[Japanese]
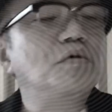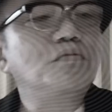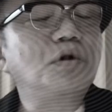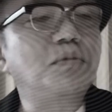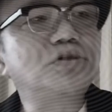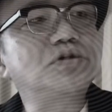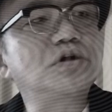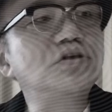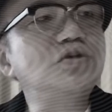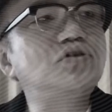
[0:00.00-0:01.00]
野松さ
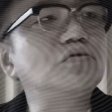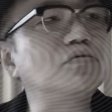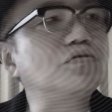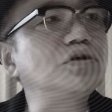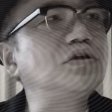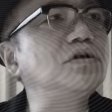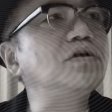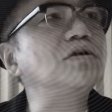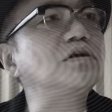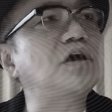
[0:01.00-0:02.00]
ん異常に
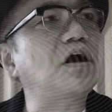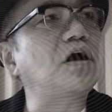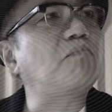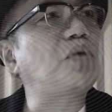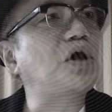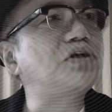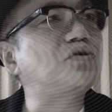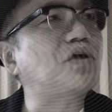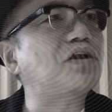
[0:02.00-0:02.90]
喧嘩っ早い人だ